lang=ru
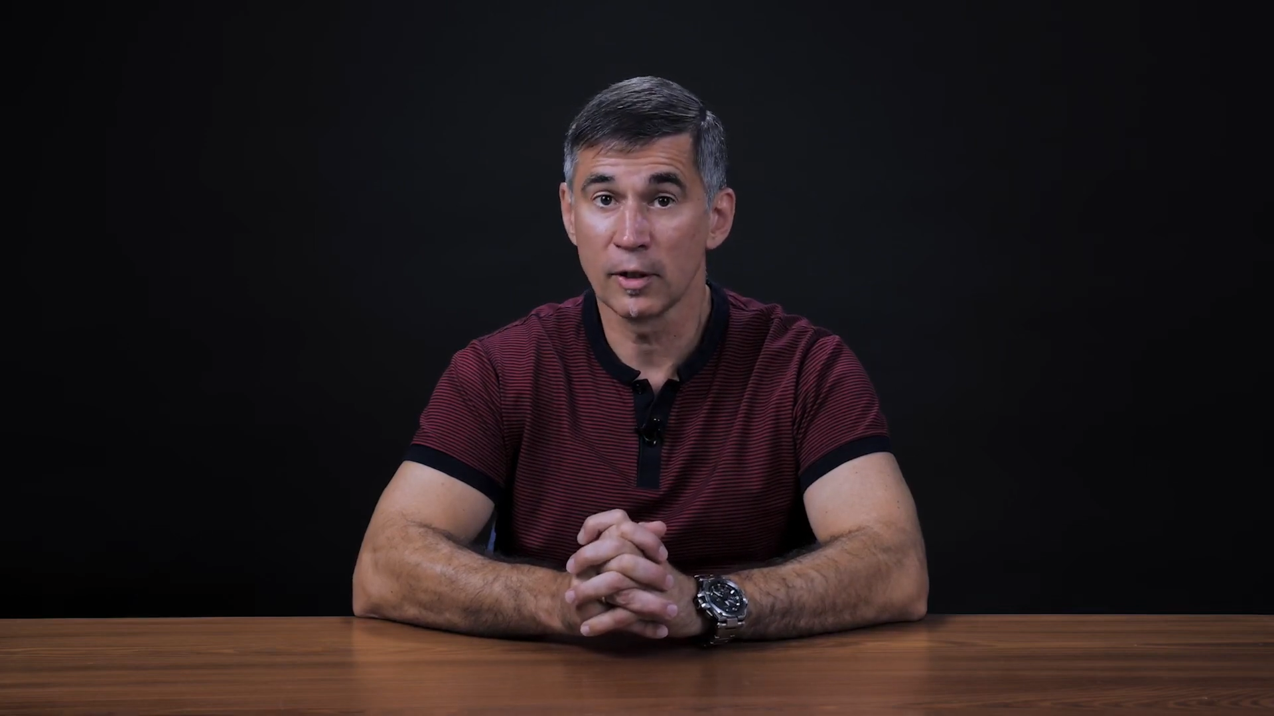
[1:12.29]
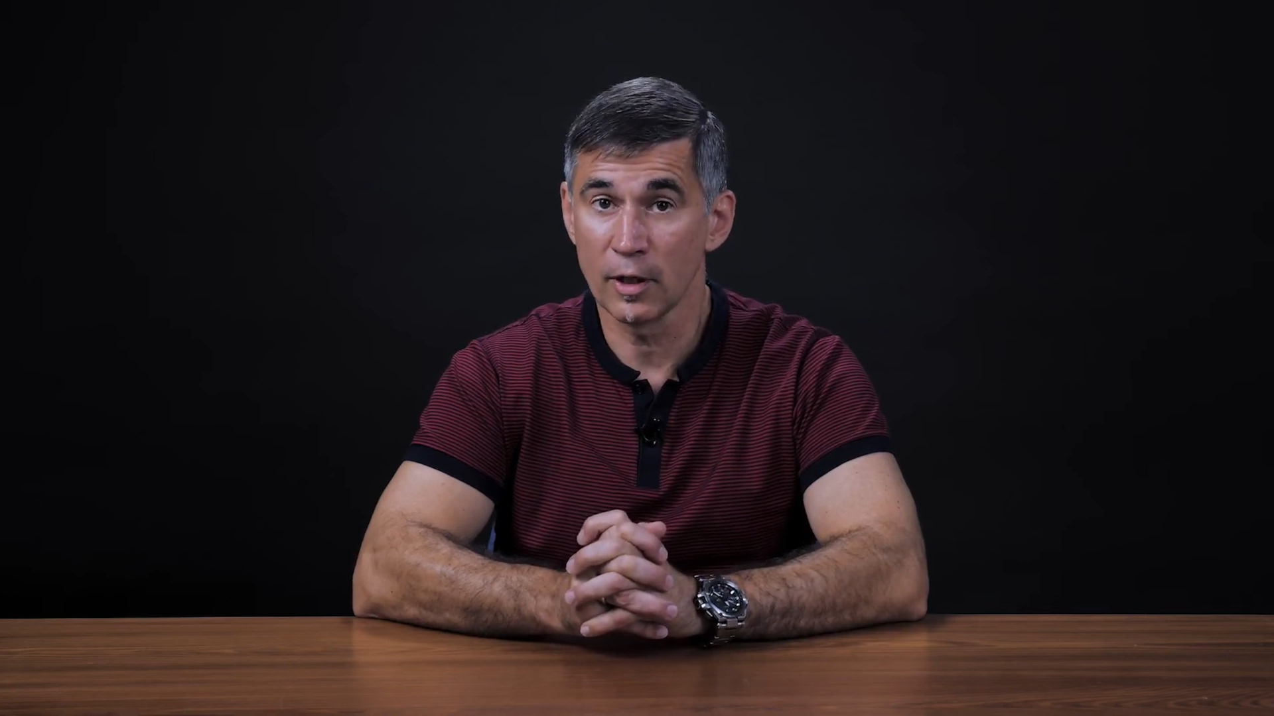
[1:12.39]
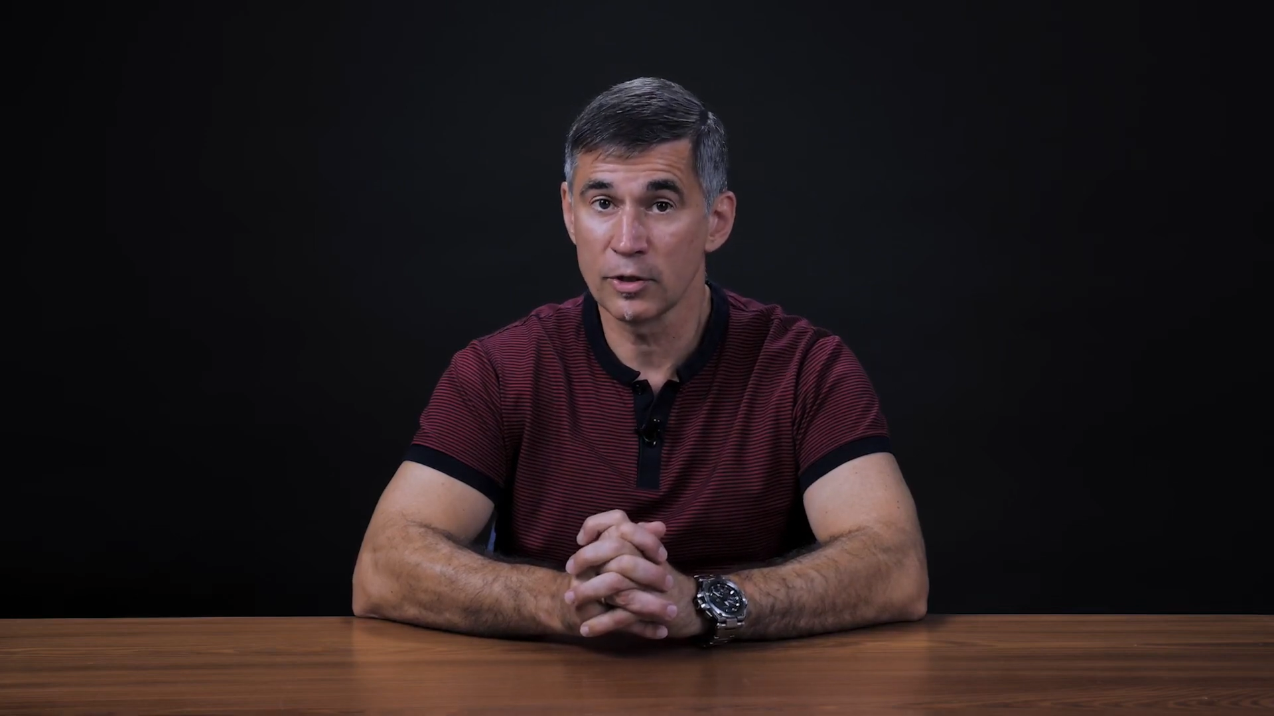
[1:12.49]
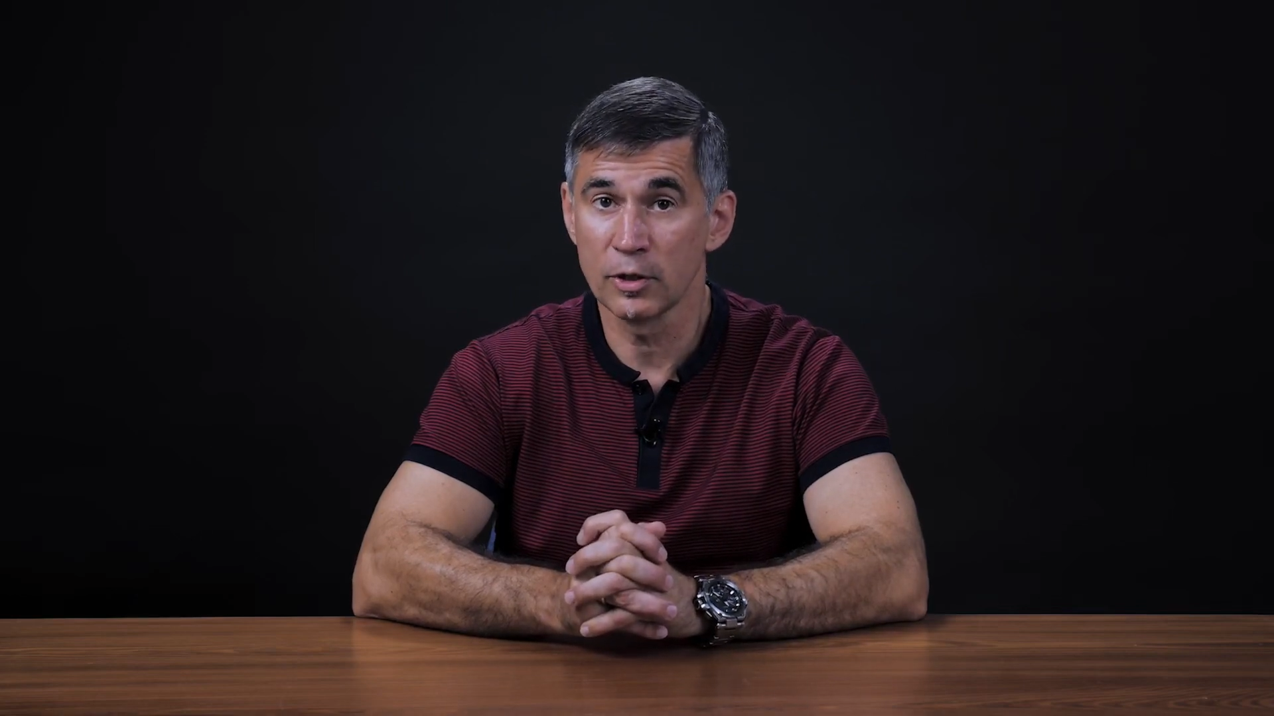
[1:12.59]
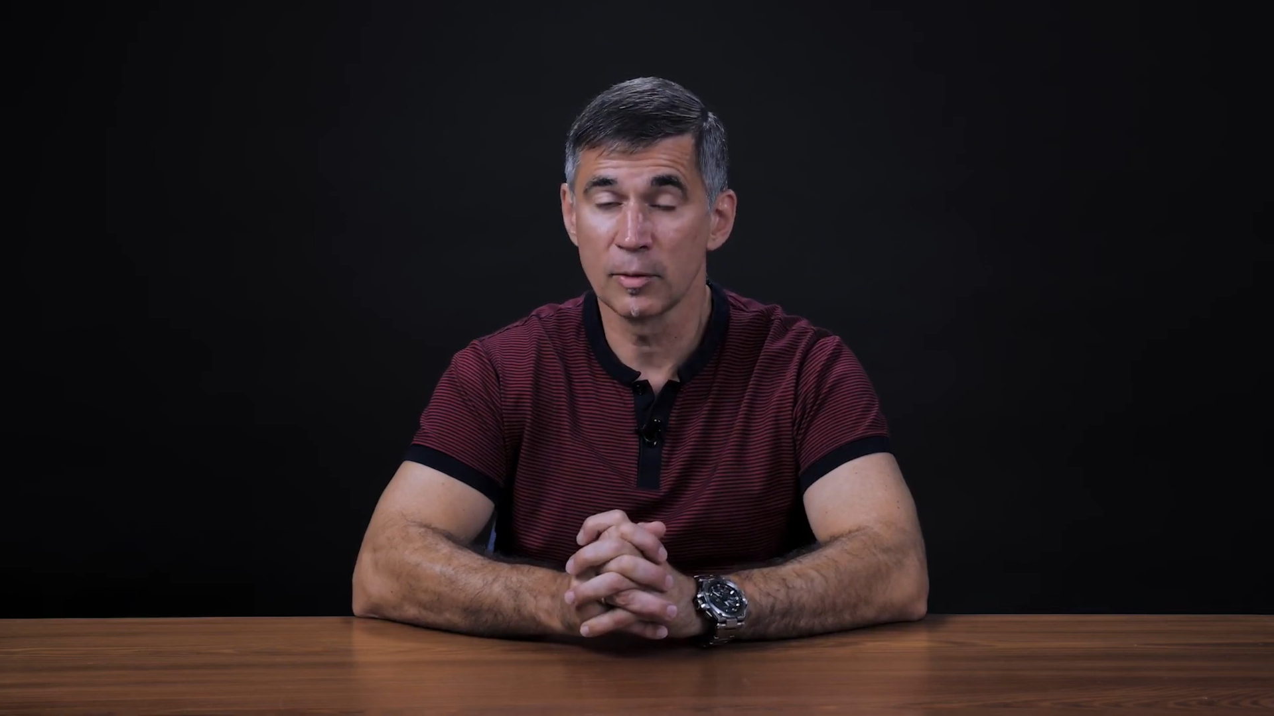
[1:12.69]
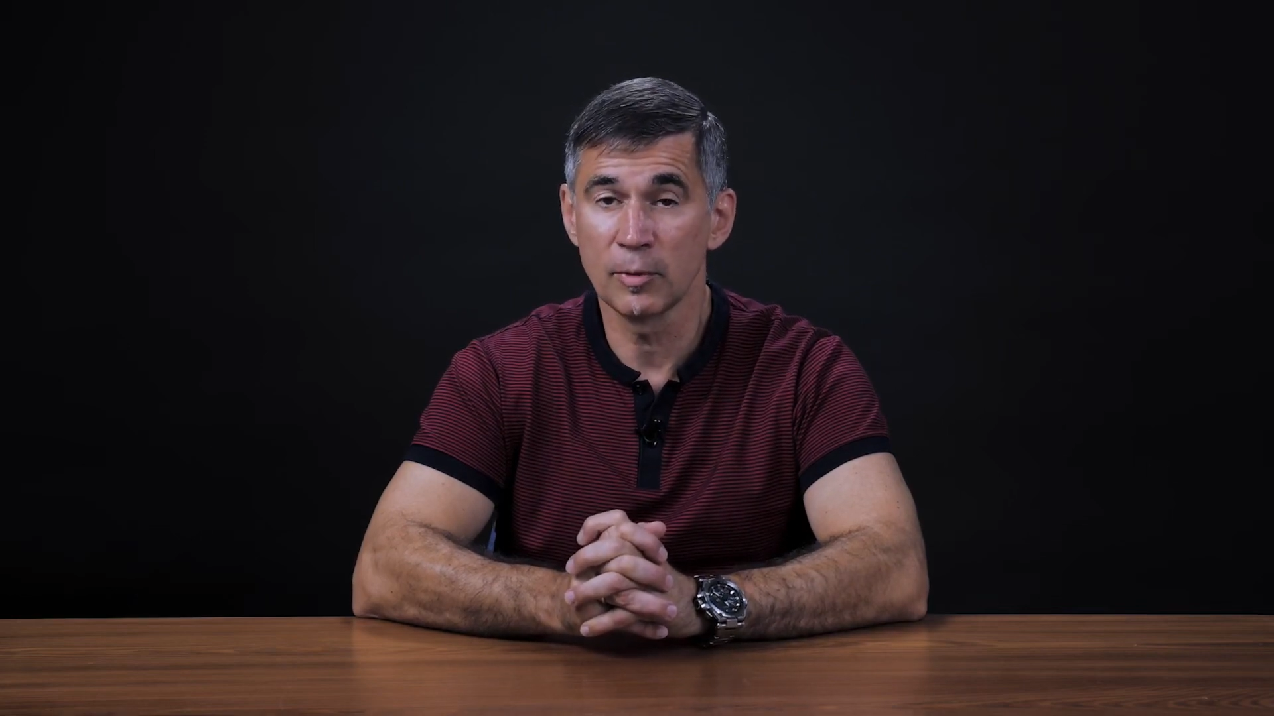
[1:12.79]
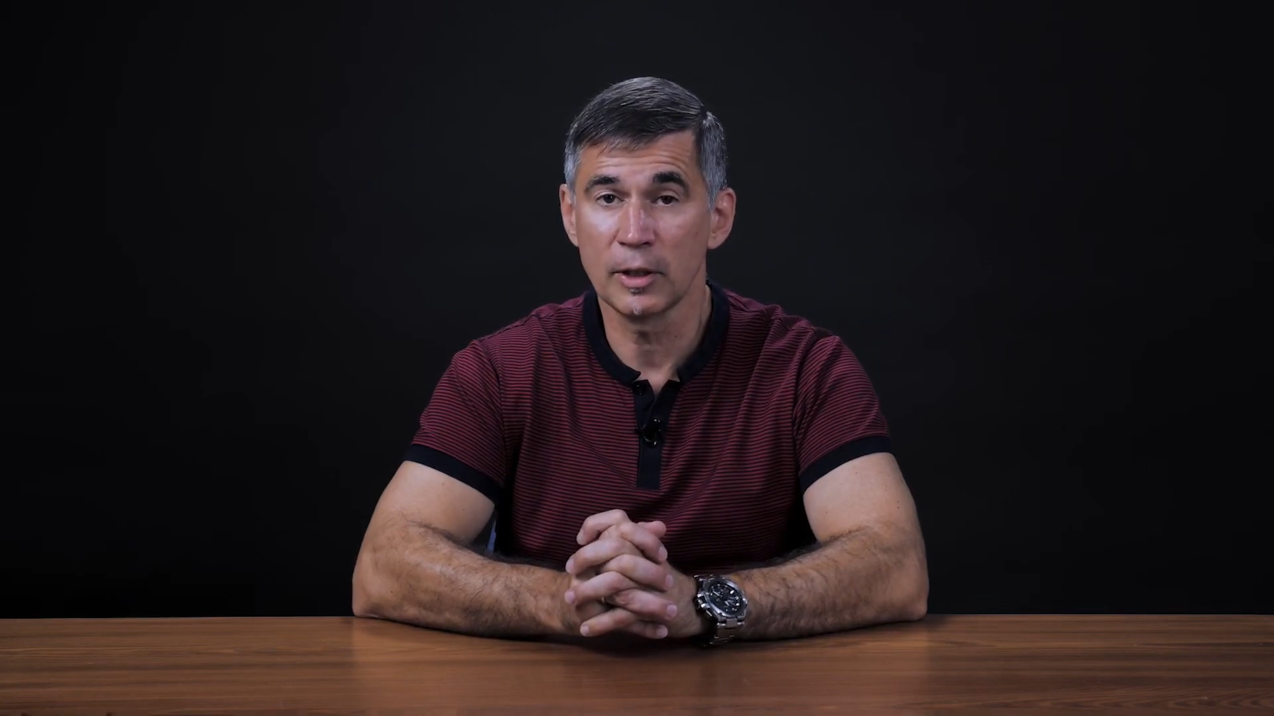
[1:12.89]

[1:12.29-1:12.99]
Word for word: гражданам